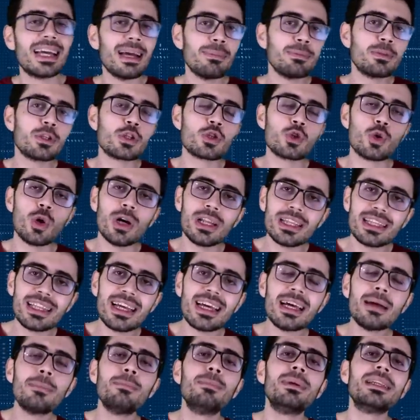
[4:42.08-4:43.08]
اجابة السؤال
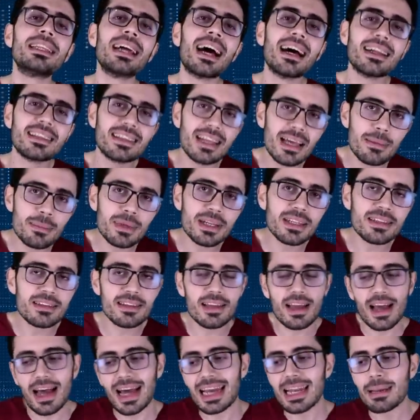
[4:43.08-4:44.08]
ده
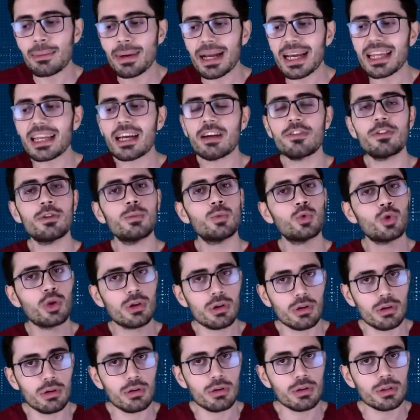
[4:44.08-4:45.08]
بتعتمد على مكانك في
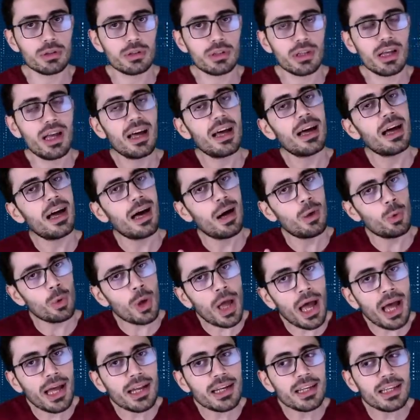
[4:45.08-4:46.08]
المدرجات او
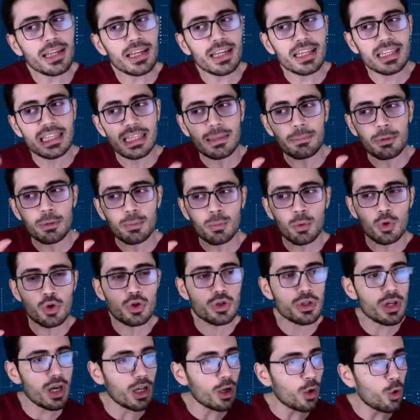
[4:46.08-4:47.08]
يعني انت
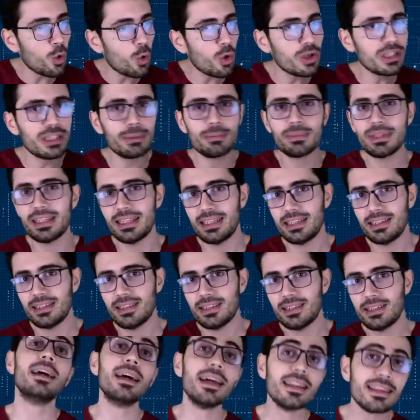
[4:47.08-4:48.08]
بتبص على القوه دي
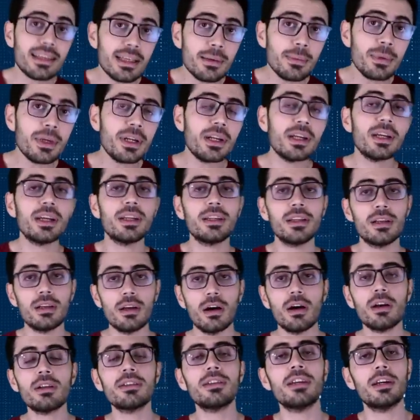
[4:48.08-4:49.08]
منين اعتبر ان
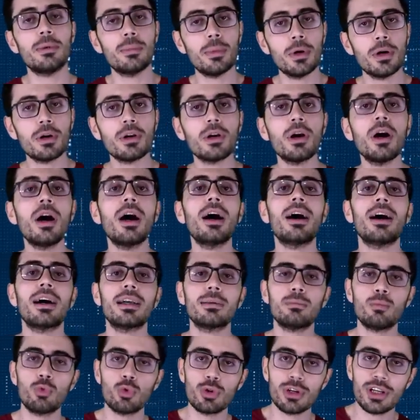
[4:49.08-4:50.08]
الارض عباره
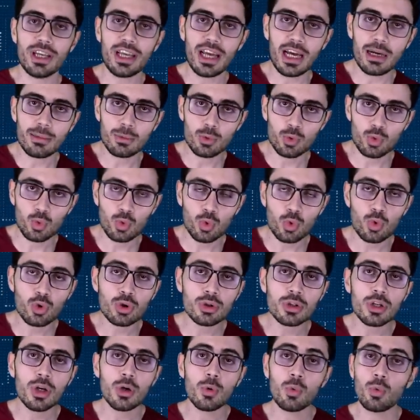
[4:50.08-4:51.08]
عن مرجحه
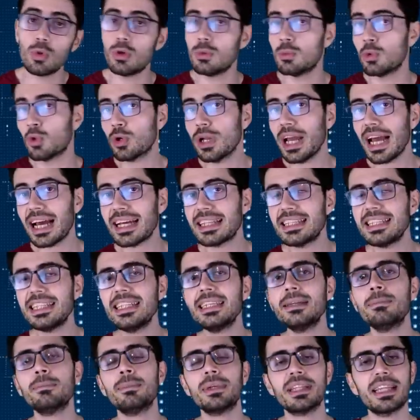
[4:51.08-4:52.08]
بتدور والمرجحه
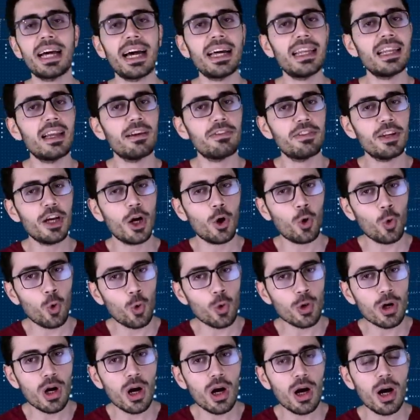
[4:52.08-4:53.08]
دي متعلق فيها
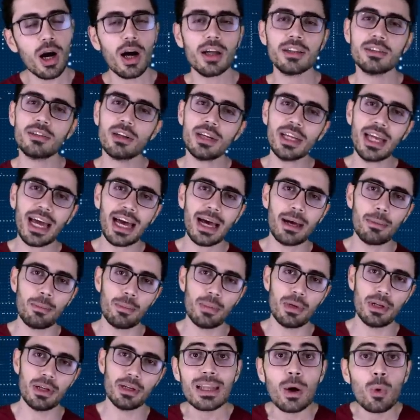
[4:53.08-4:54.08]
كوره عن طريق حبل
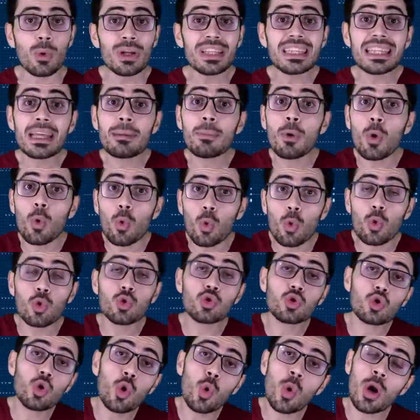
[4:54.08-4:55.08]
لو انت
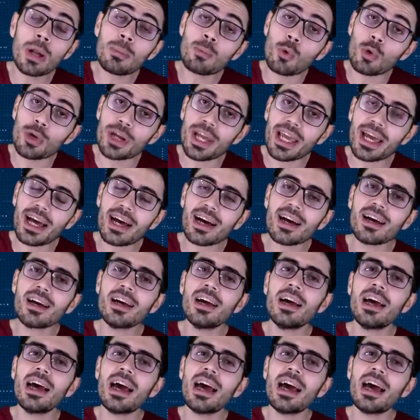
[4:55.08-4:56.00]
موجود جوه المرجحه